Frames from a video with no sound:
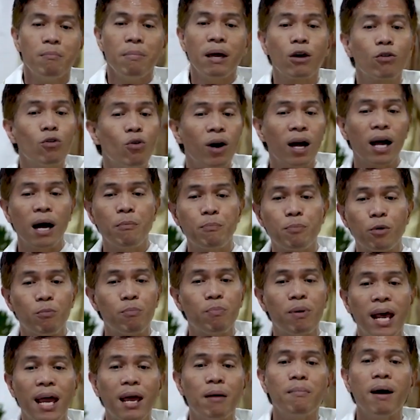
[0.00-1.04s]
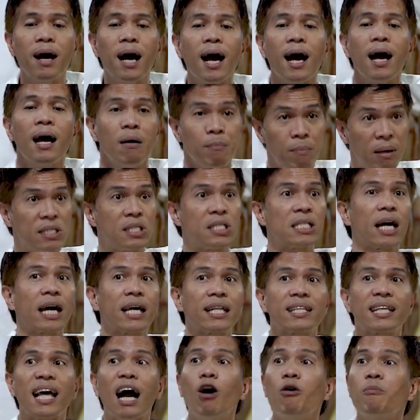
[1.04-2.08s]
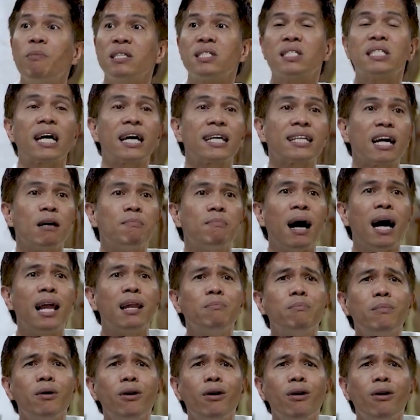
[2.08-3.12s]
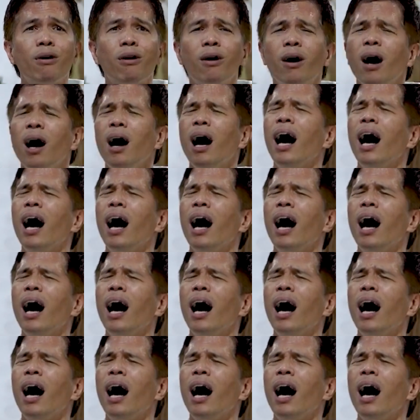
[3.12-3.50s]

mayroon kang problema, may sakit ka o may sakit ang mahal mo.